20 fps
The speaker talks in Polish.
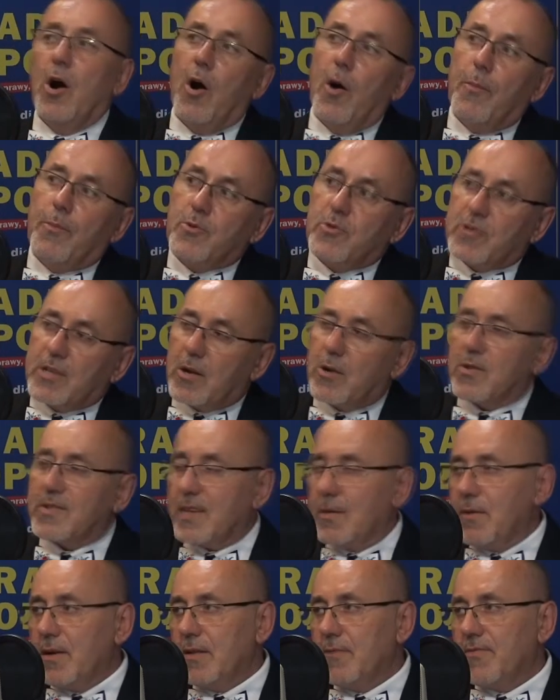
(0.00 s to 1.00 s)
Oprócz tego
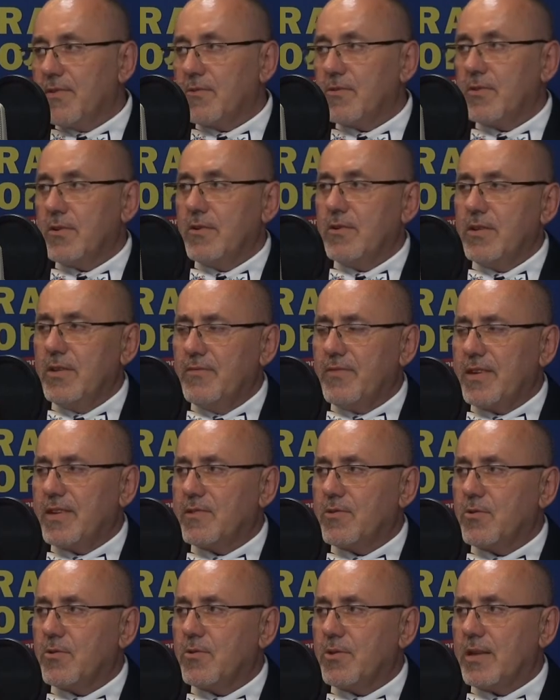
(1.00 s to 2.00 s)
cała infra
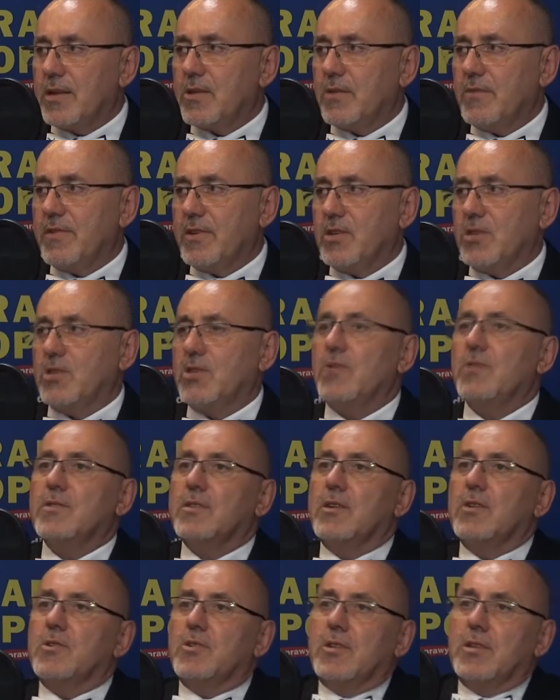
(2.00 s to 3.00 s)
infrastruktura
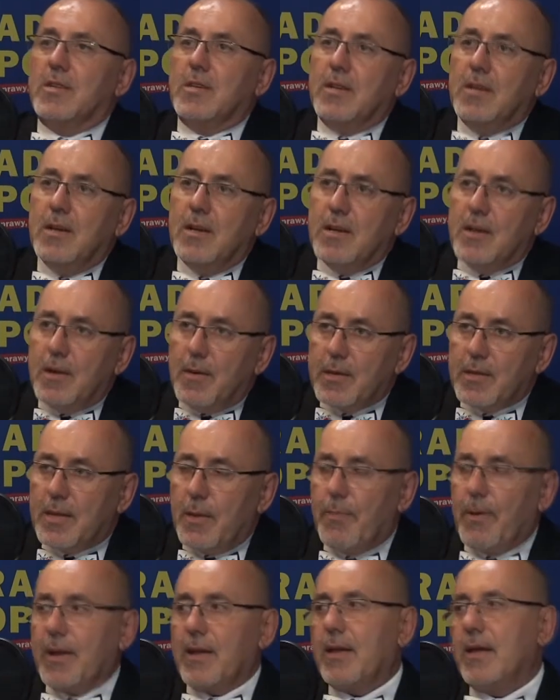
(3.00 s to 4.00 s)
towarzysząca, czyli
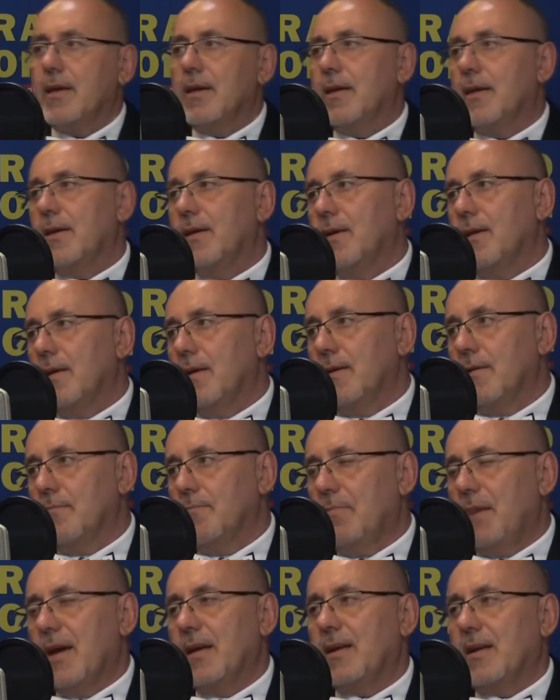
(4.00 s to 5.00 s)
te parkingi
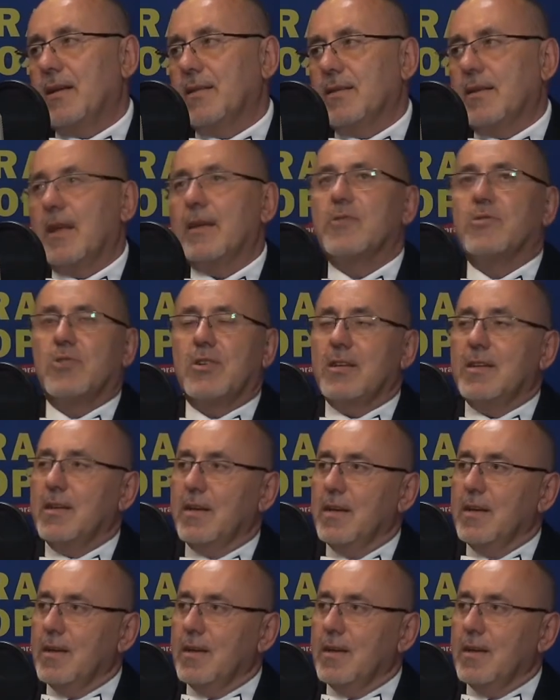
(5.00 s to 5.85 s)
bike and ride, czyli